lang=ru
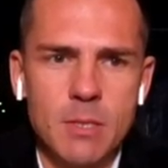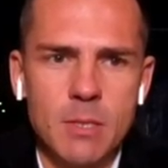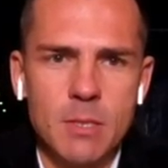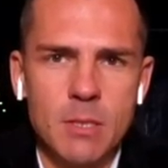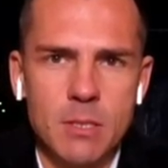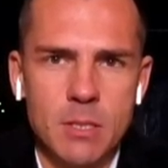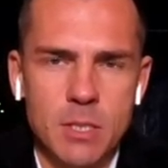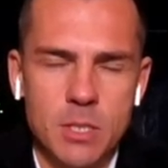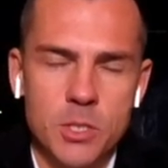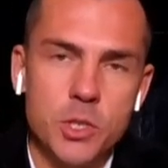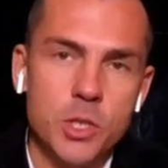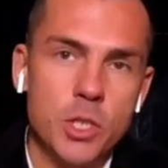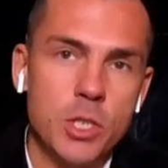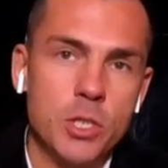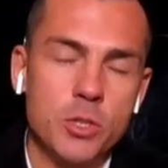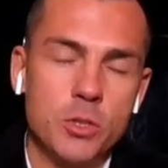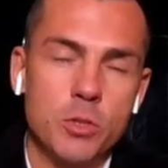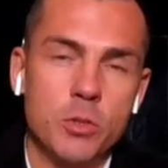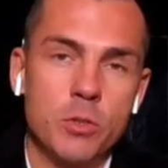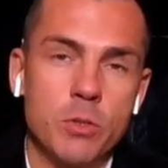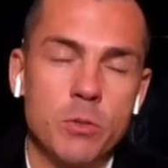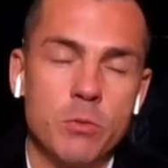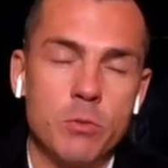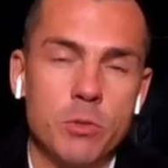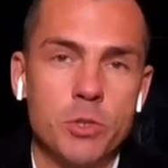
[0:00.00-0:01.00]
я считаю, что
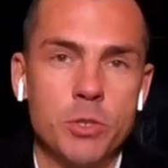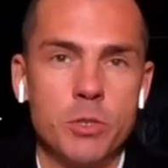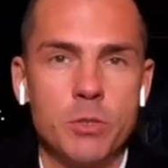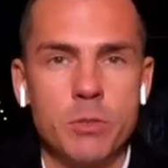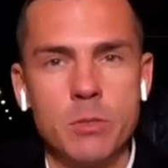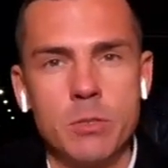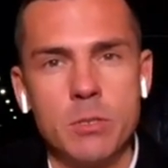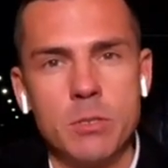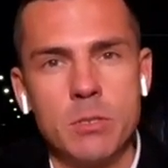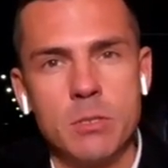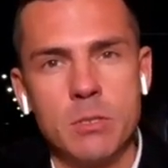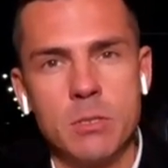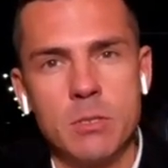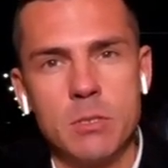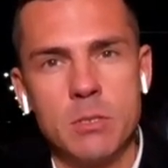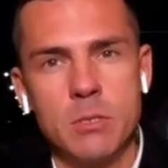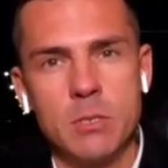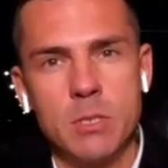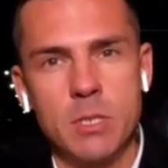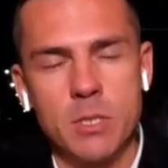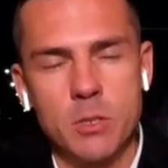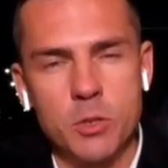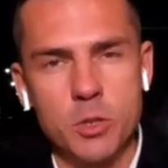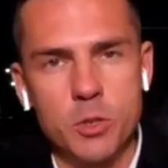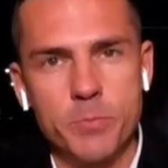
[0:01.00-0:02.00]
это очень э,
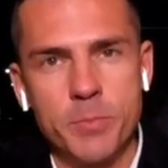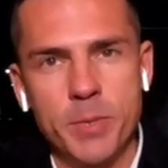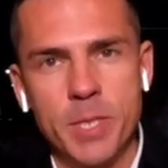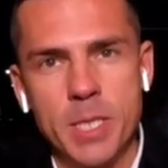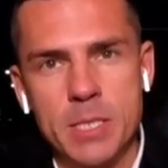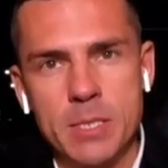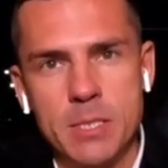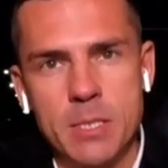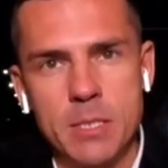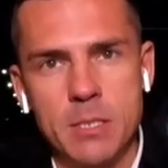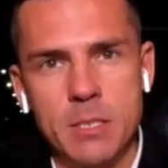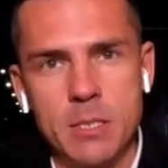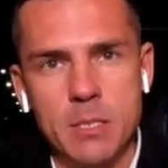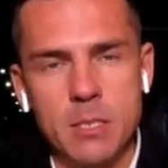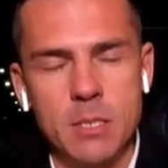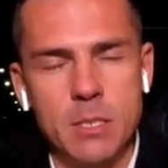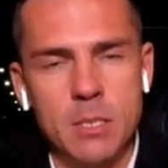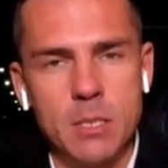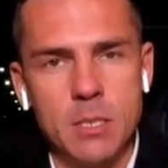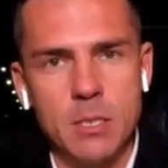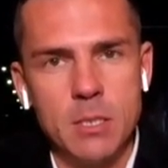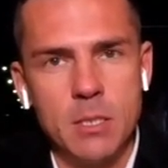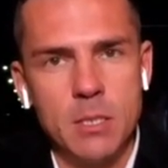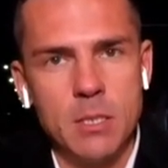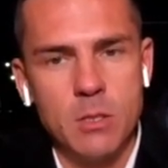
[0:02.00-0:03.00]
хороший показатель.
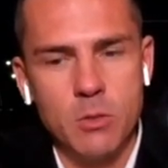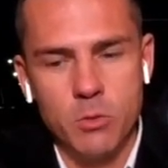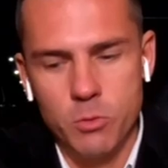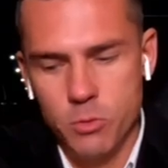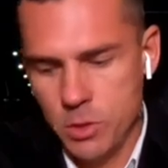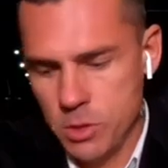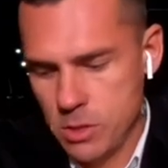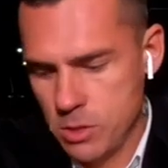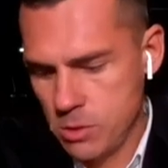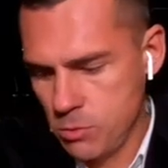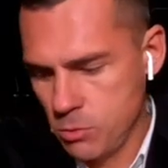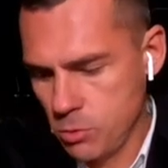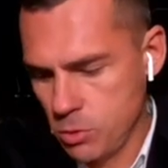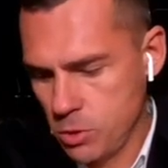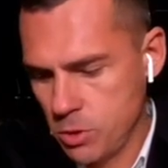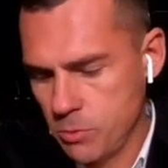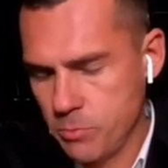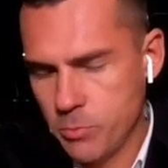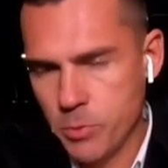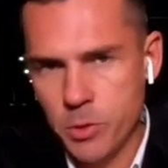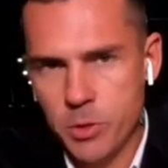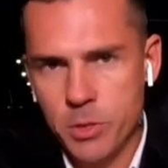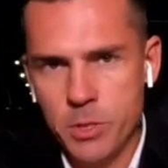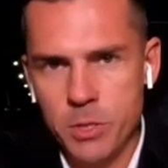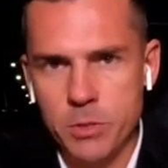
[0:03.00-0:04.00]
У нас до сих
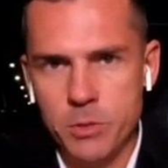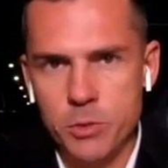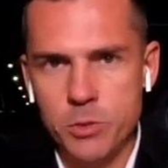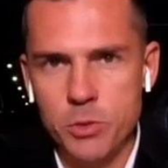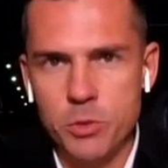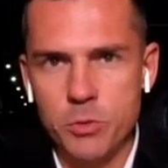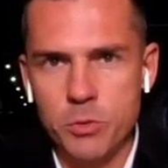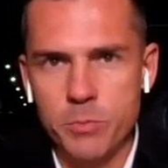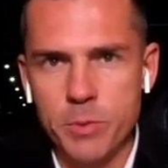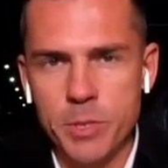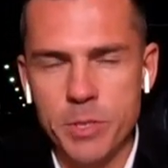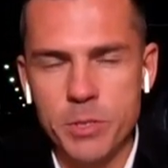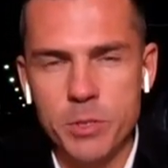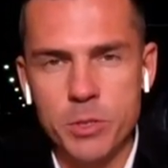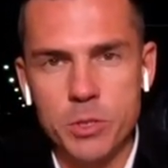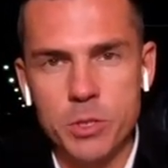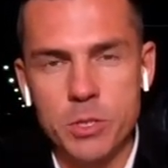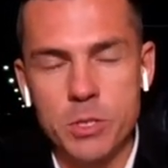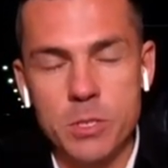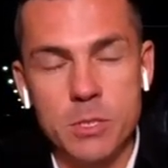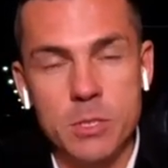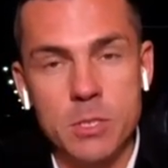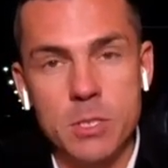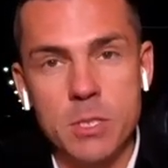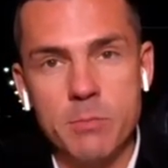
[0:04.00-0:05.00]
пор нет еще платежных
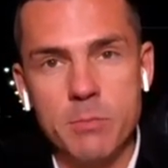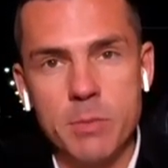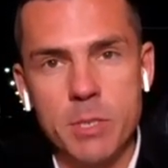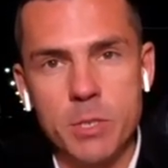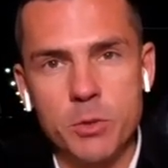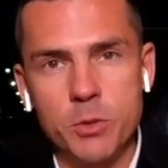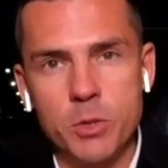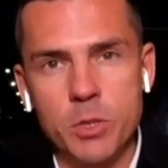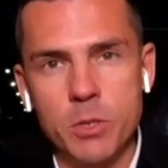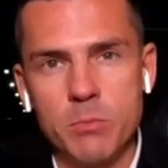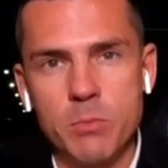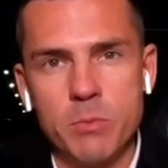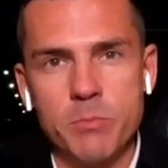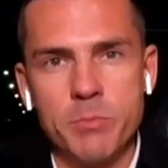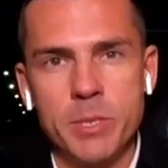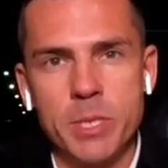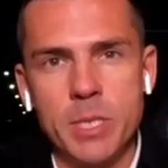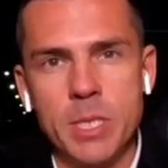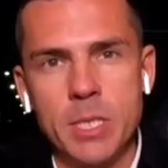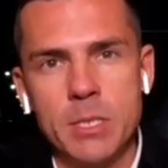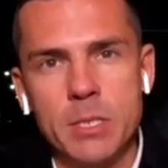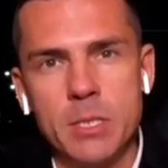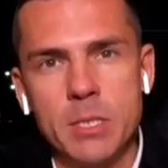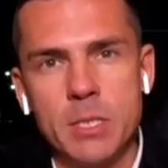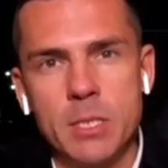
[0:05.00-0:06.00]
систем, которые бы
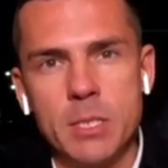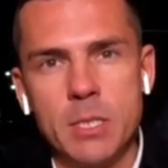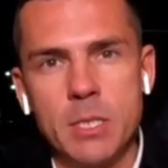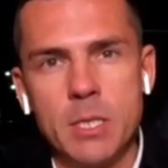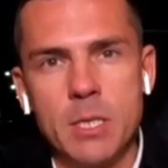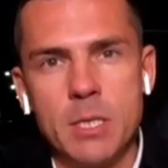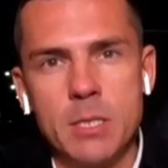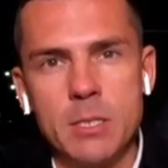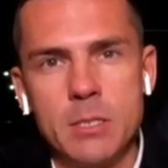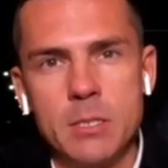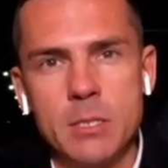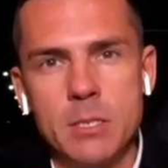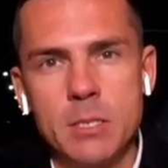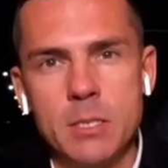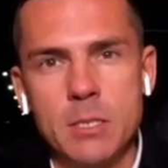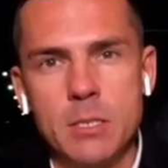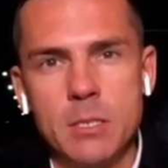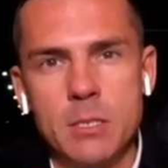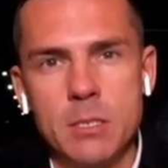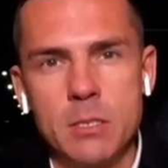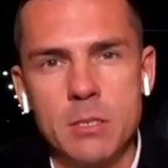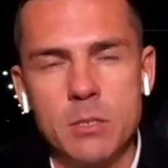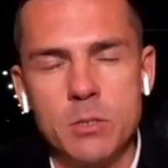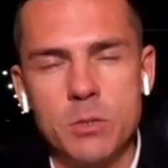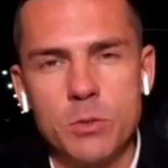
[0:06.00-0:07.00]
подходили для тех,
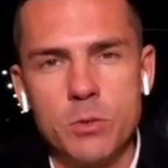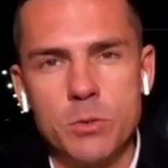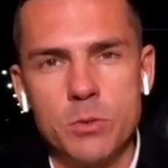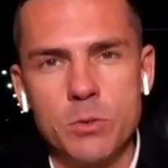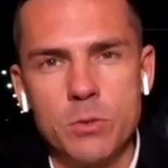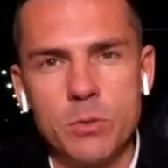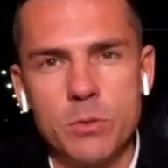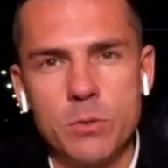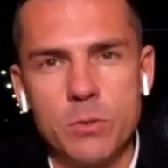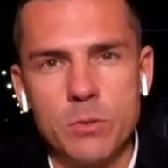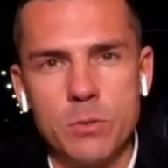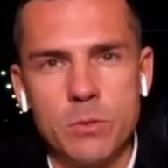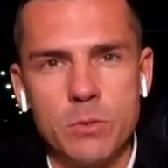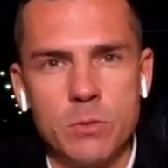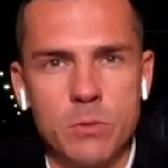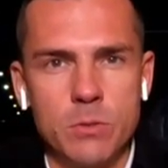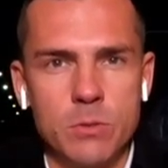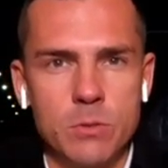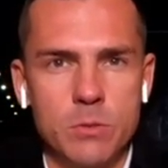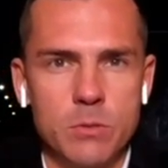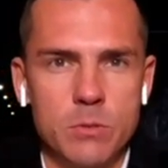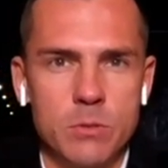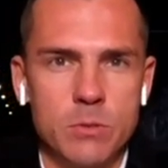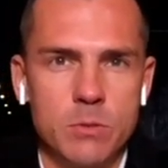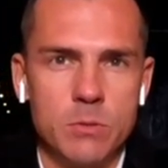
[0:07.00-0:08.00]
э,
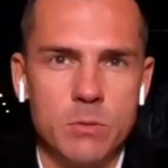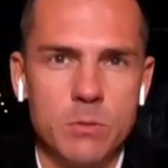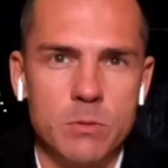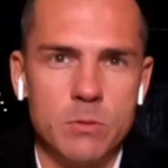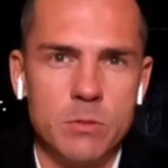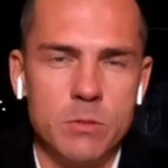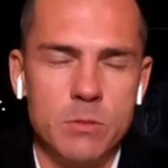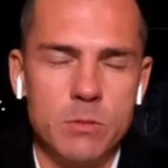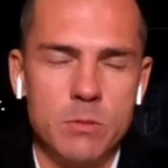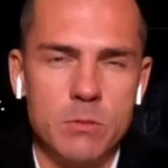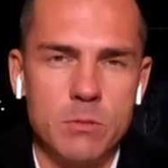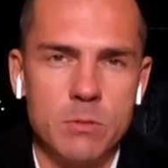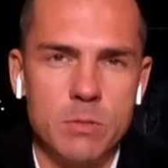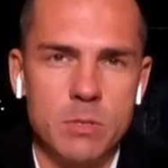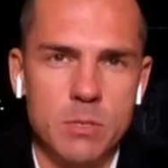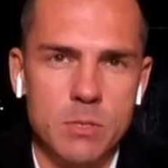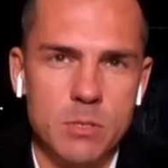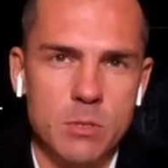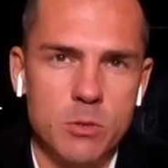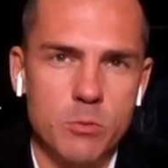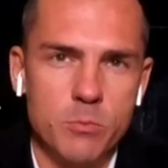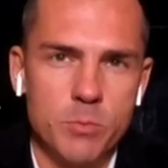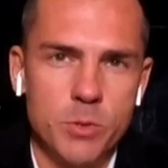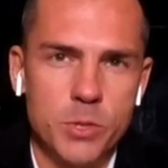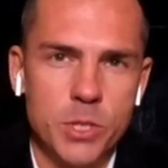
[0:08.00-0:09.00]
кто э, из-за
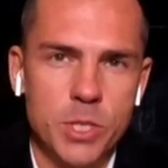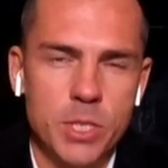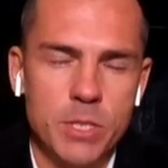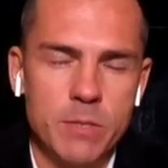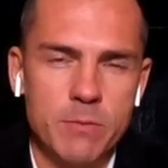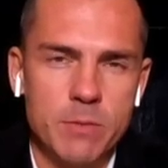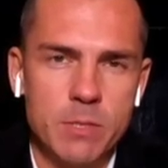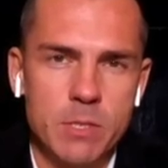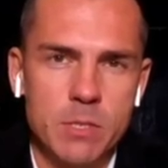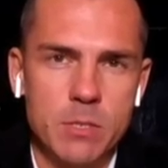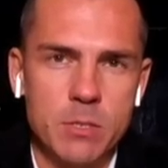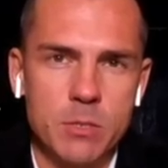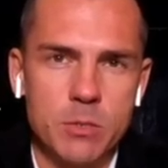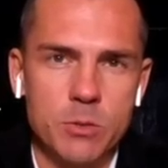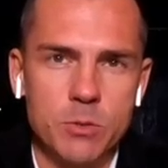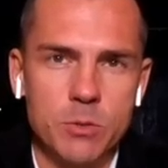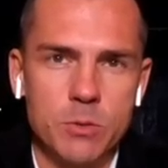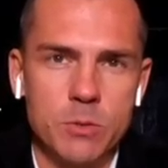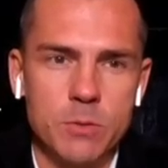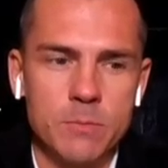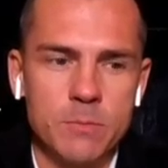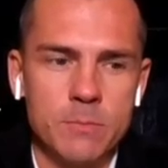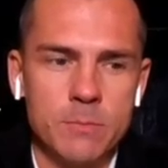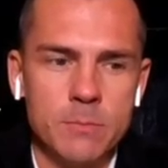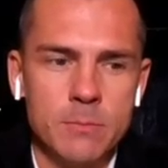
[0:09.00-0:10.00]
рубежа инвестирует.
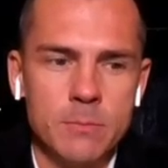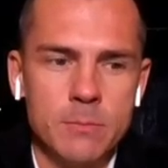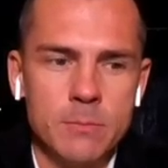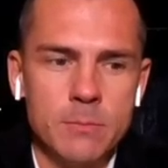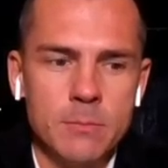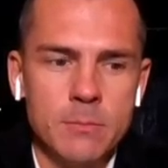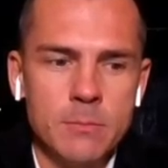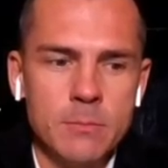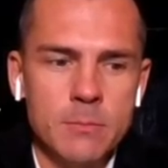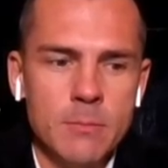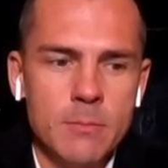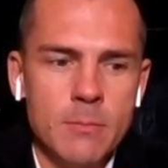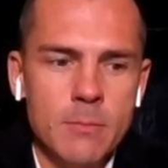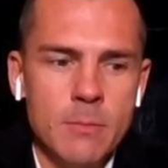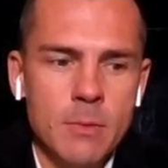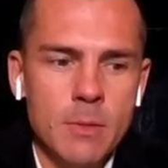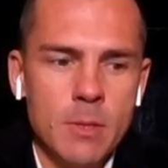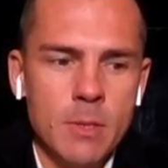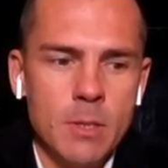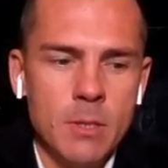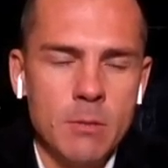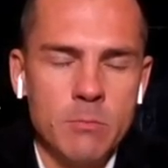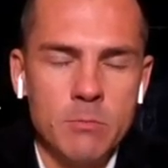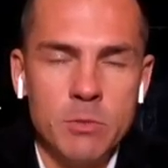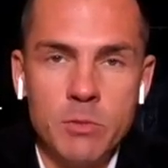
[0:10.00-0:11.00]

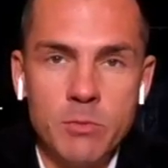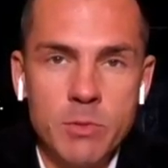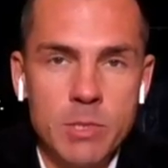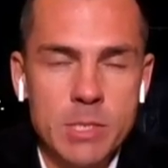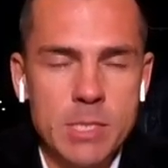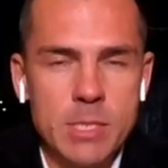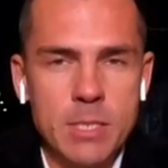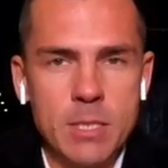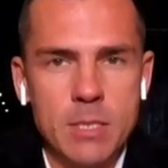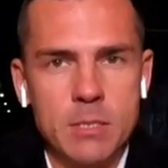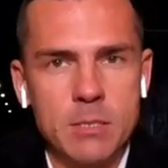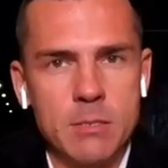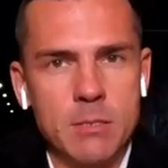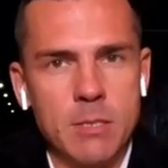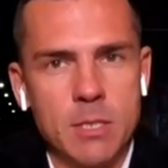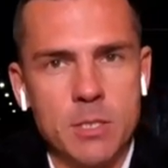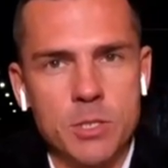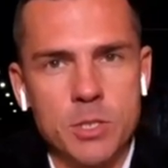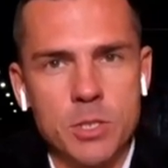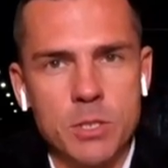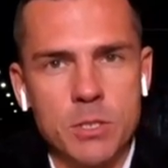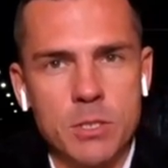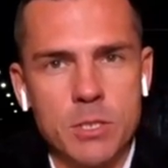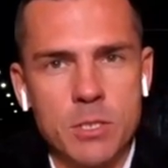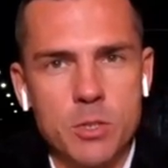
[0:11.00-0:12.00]
Вывод средств также
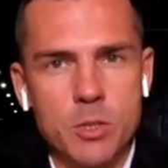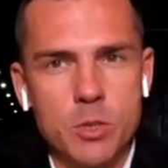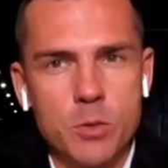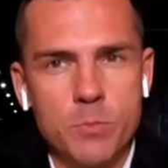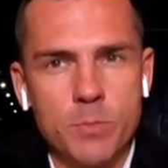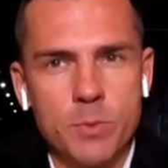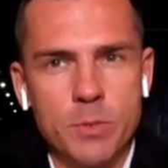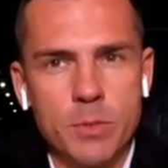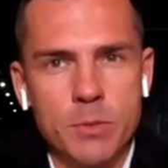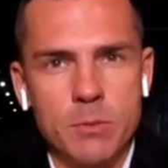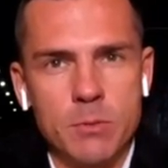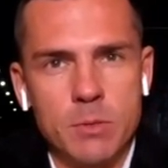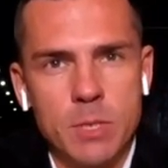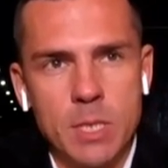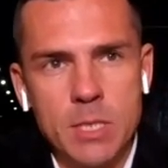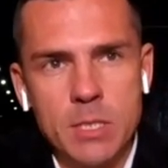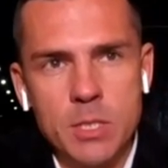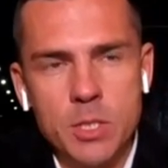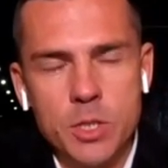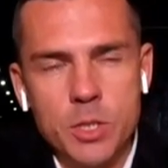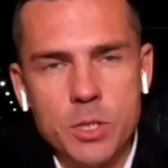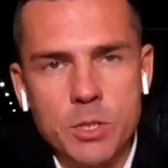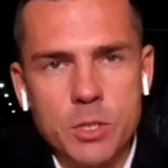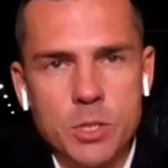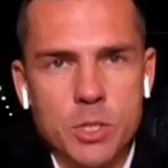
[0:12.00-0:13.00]
недоступен.
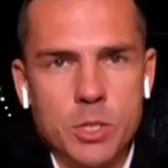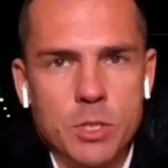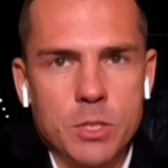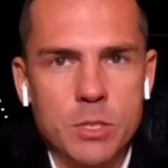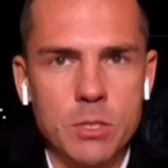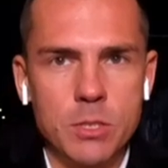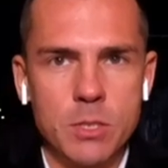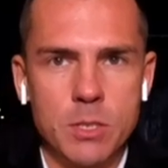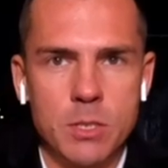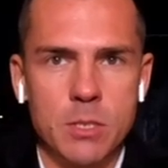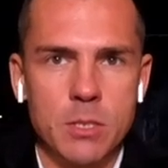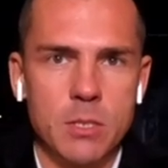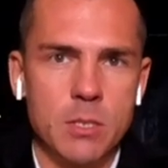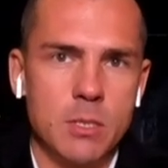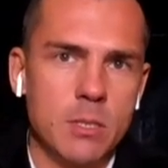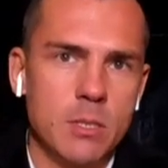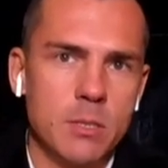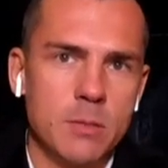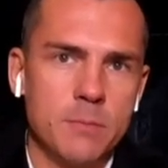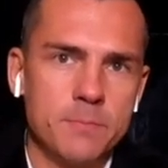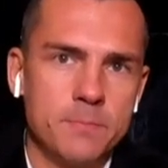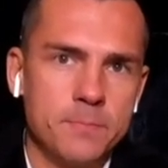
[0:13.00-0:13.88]
Конечно же, это